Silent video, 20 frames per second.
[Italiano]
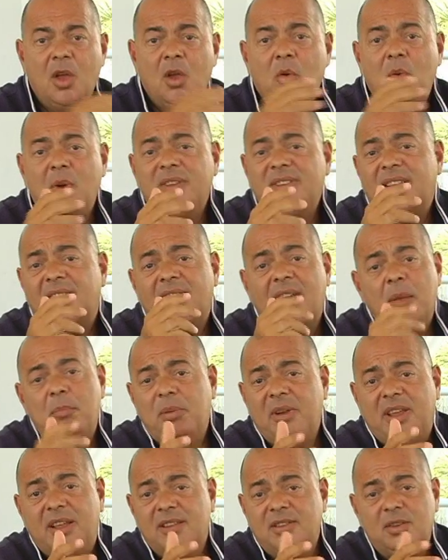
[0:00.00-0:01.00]
Questa
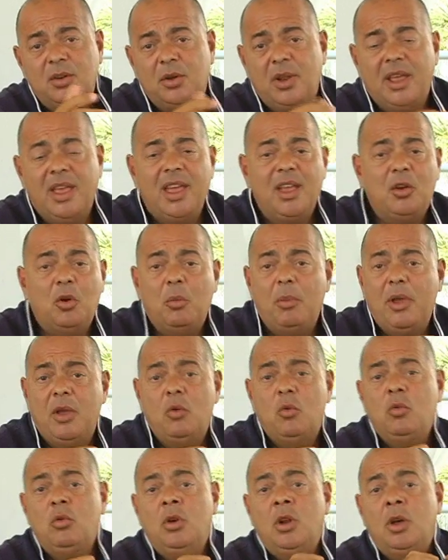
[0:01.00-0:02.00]
applicazione è come
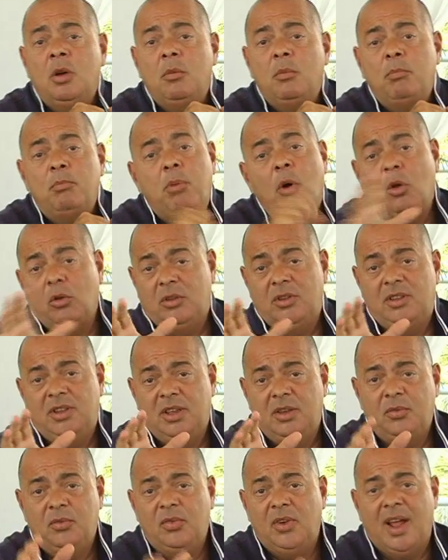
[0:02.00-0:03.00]
un
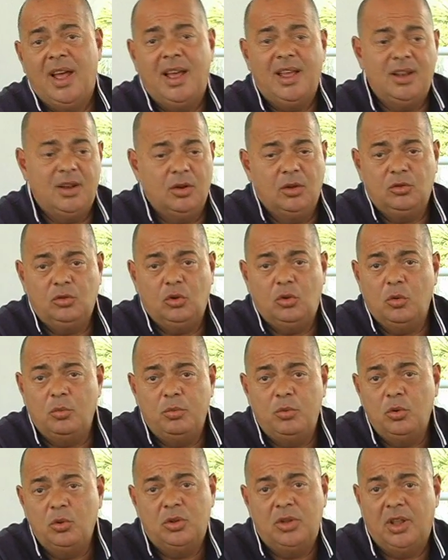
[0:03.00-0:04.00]
ponte fra il nostro
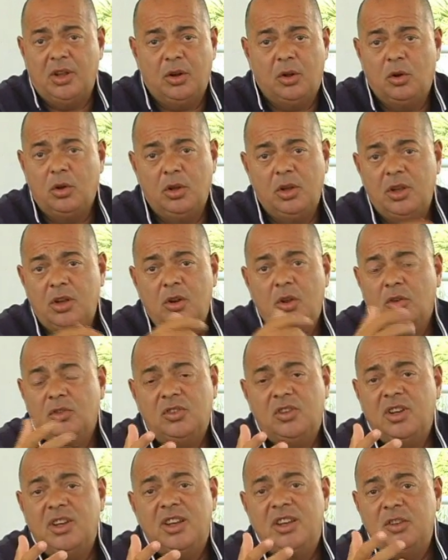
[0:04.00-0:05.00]
computer o i
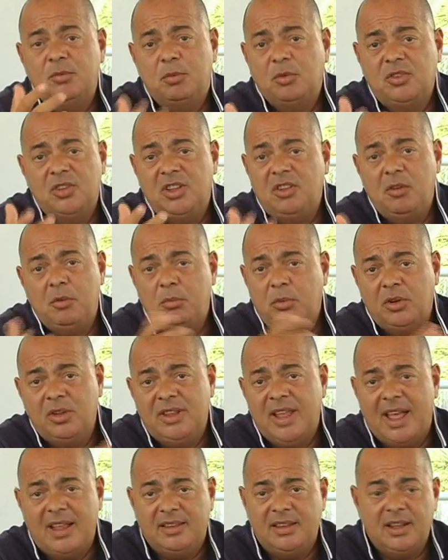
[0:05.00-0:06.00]
nostri dispositivi
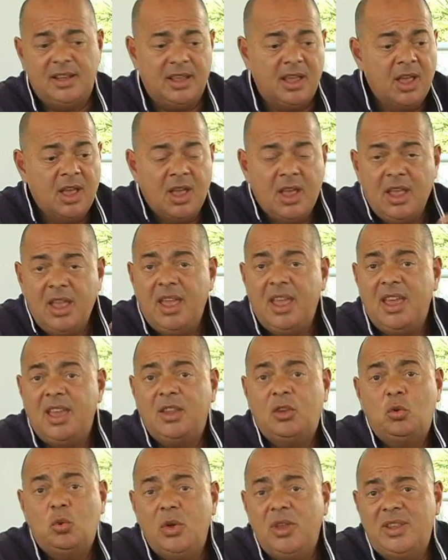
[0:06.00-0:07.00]
portatili
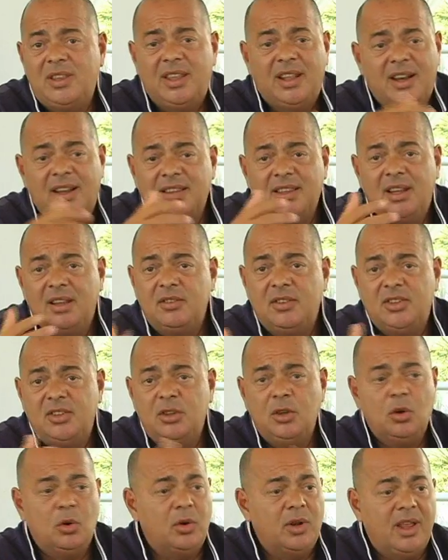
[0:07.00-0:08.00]
e Twitter, la
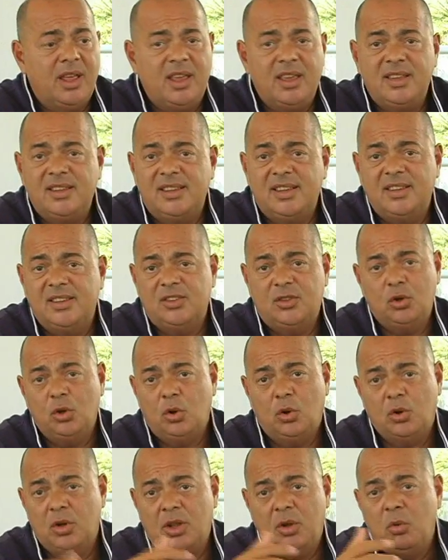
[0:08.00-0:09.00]
televisione, i
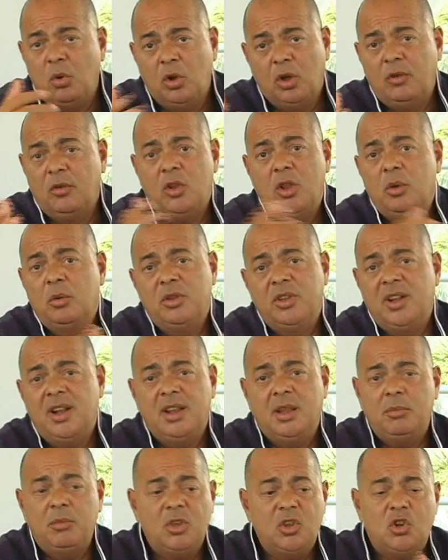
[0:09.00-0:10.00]
sensori, quello che vogliamo dire
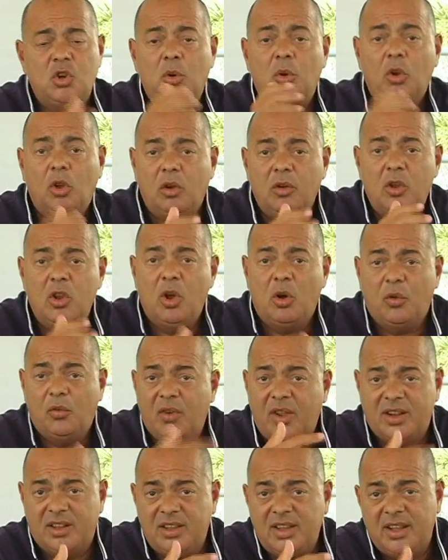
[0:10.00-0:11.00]
agli amici, quello che vogliamo
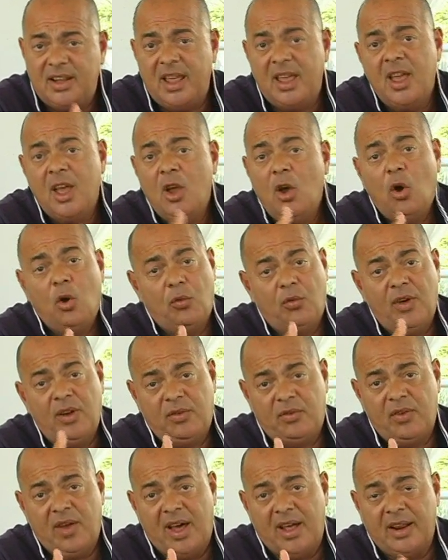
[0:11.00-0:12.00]
far dire o far
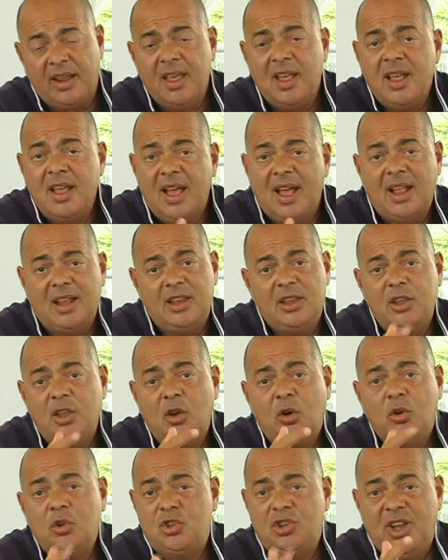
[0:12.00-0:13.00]
fare agli
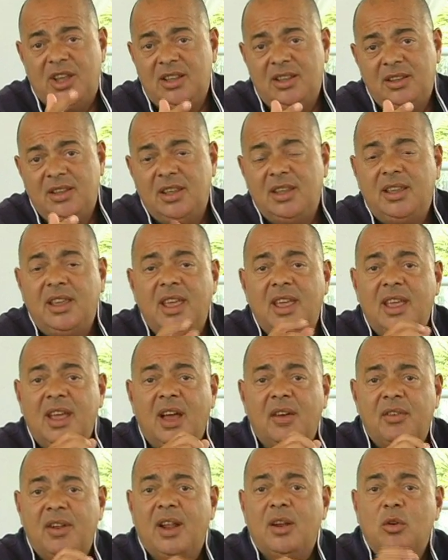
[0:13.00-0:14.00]
oggetti che
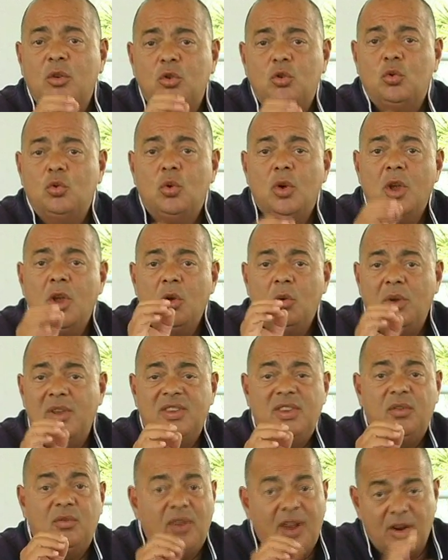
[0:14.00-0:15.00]
avranno su
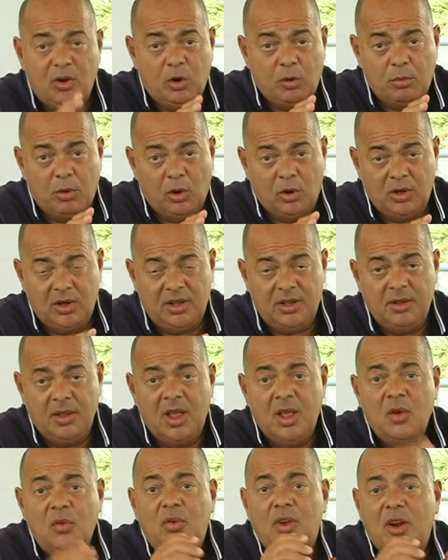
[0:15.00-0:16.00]
questi francobolli.
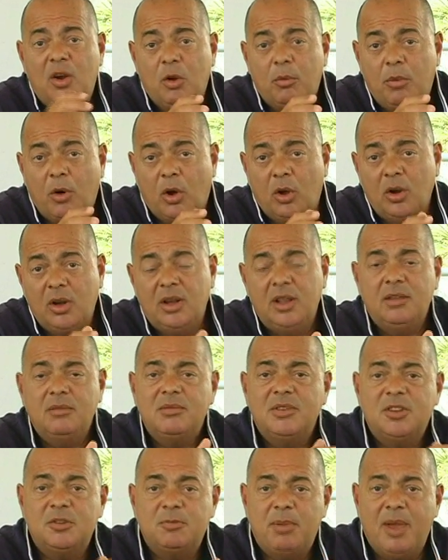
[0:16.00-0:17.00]
Francobolli,
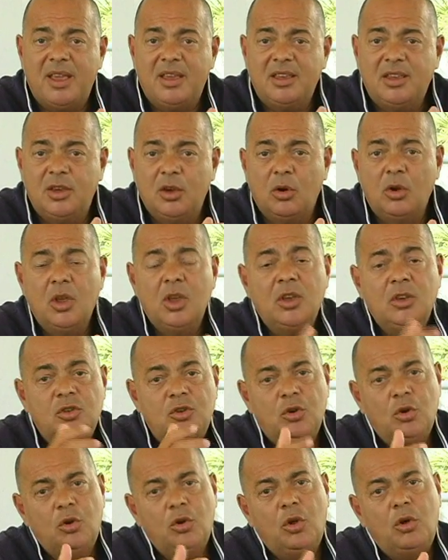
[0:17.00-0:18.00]
specchio,
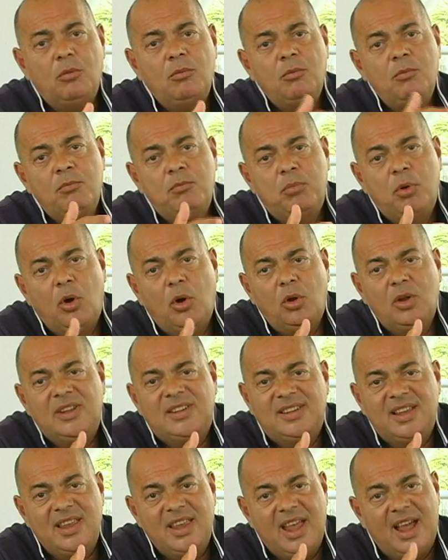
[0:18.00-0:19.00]
sono un po' il
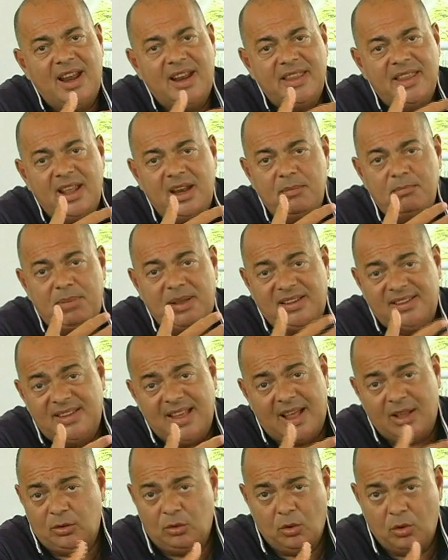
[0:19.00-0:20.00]
segnale del
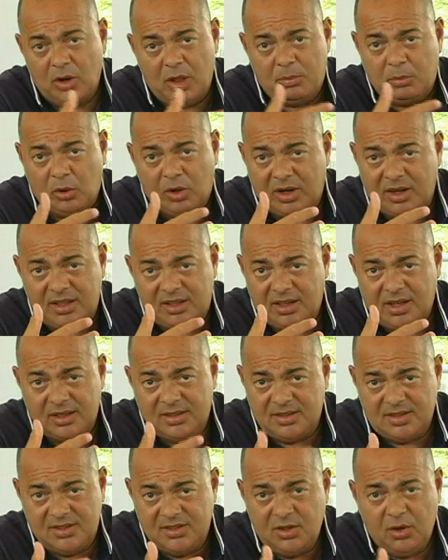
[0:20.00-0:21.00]
passato, è un'epoca di
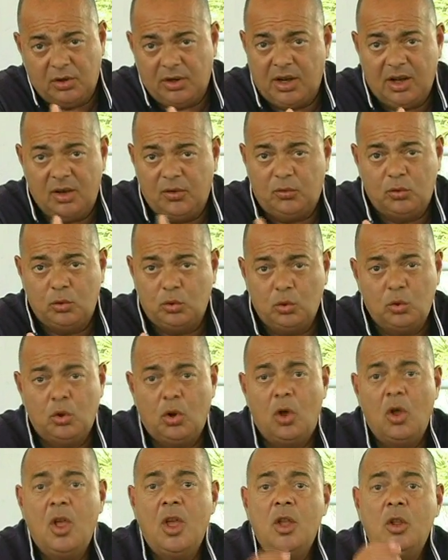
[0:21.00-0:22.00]
transizione, nel
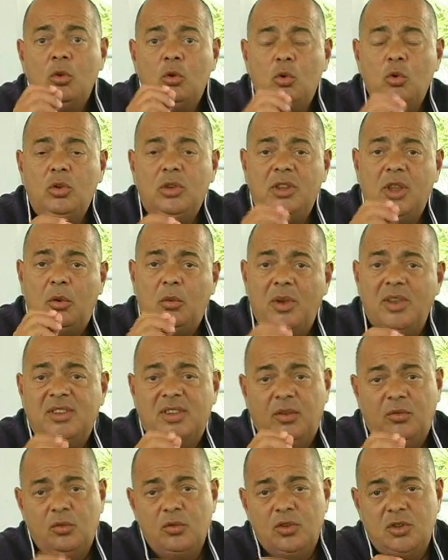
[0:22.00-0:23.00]
futuro tutte
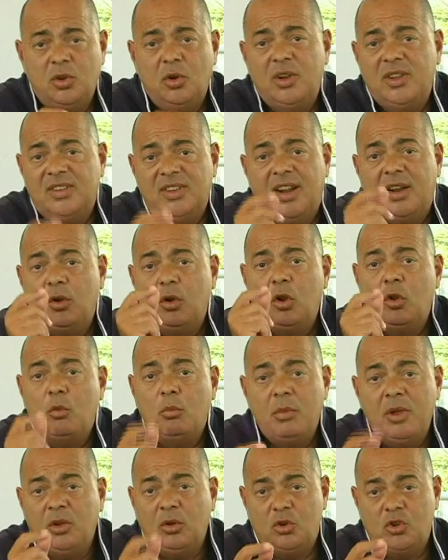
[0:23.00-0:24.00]
queste funzioni saranno in
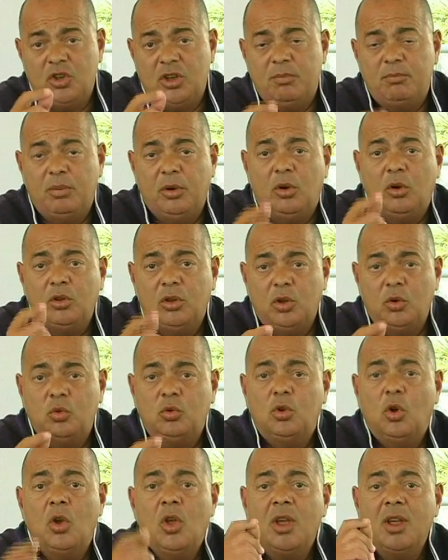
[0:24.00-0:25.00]
un microchip
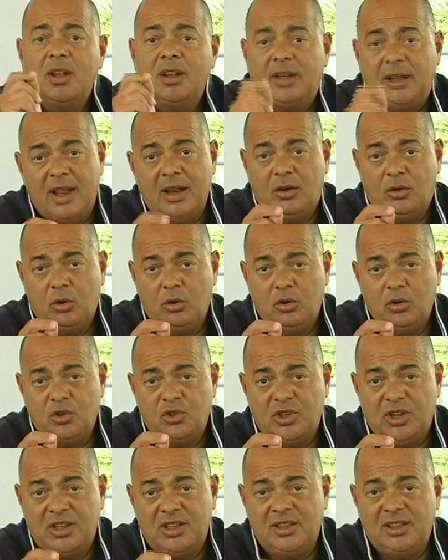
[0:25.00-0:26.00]
contenuto dentro gli
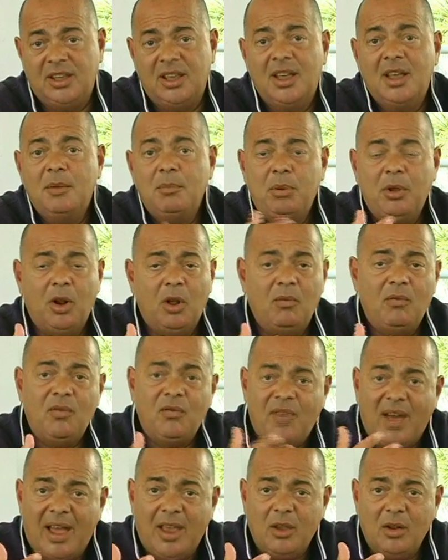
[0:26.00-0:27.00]
oggetti. Però
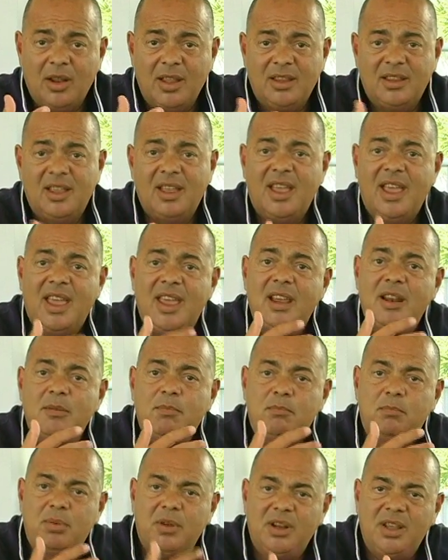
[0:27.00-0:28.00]
Violet è
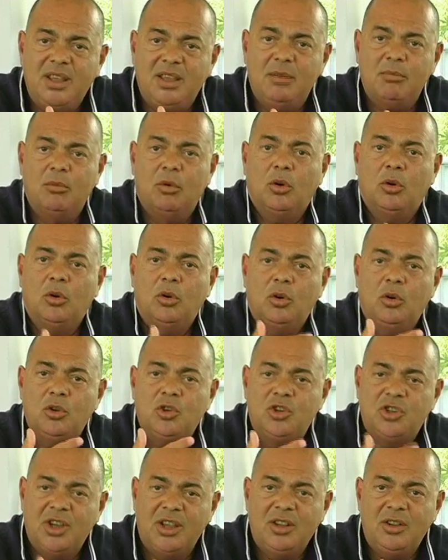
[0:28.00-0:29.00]
il primo
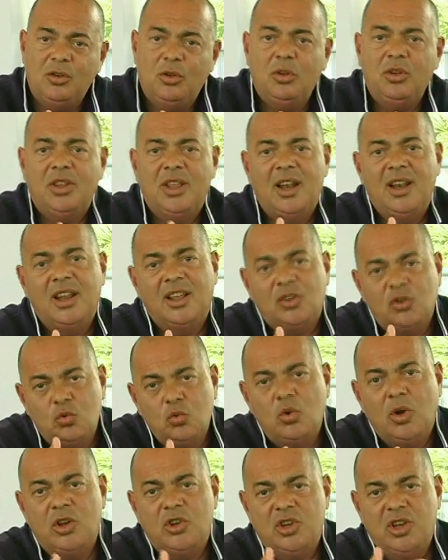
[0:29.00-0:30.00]
oggetto della
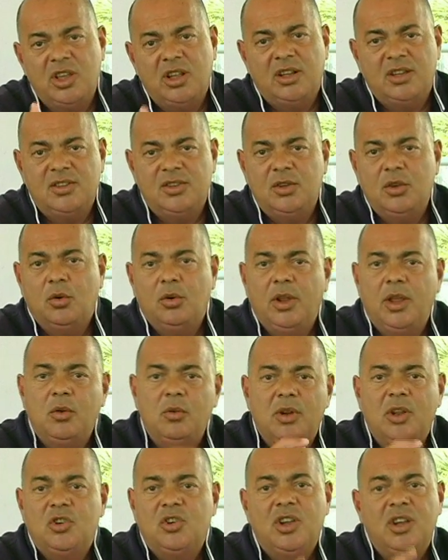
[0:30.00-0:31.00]
sua generazione,
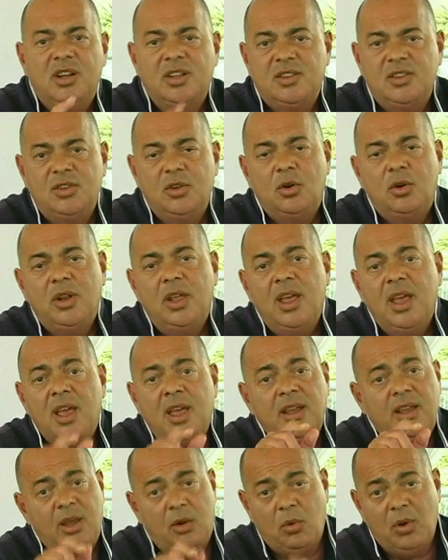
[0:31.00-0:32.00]
una generazione
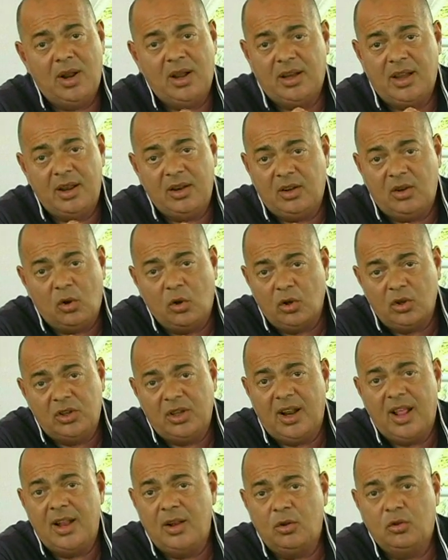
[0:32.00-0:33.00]
che è quella che che
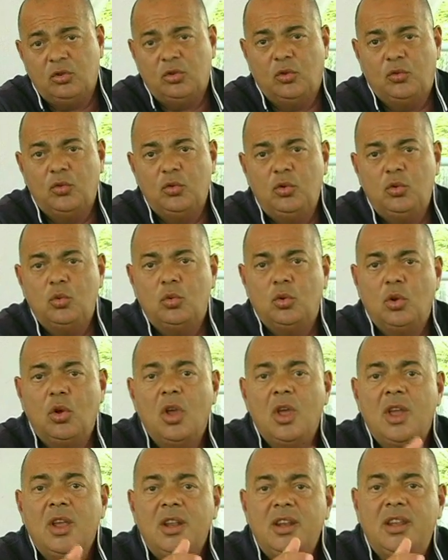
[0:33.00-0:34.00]
connoterà il nostro futuro
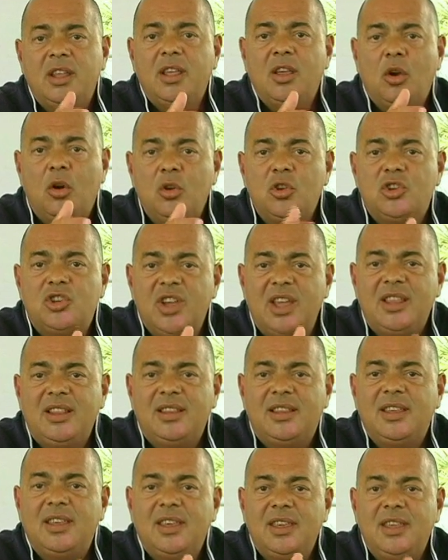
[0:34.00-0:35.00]
di
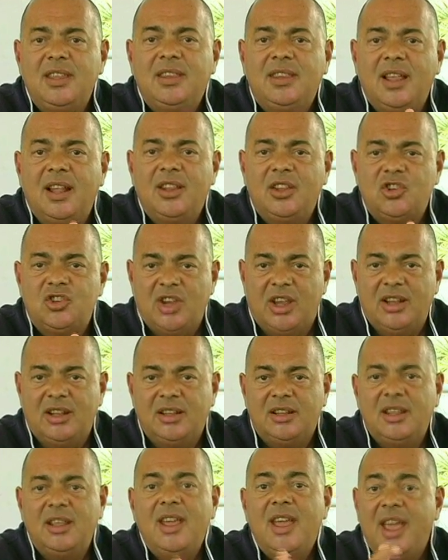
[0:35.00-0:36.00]
oggetti
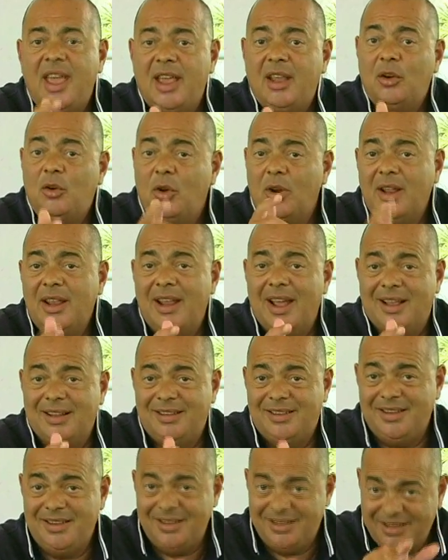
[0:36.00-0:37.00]
intelligenti e
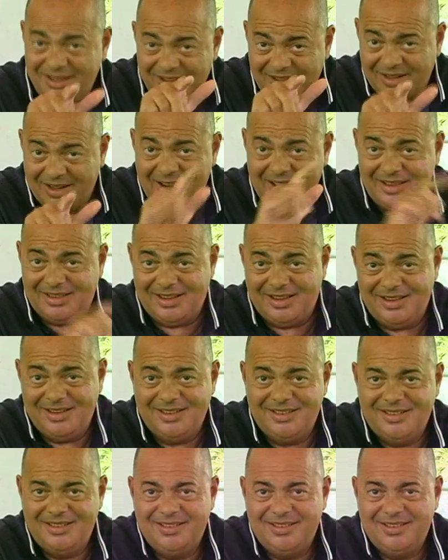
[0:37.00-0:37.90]
collegati in rete.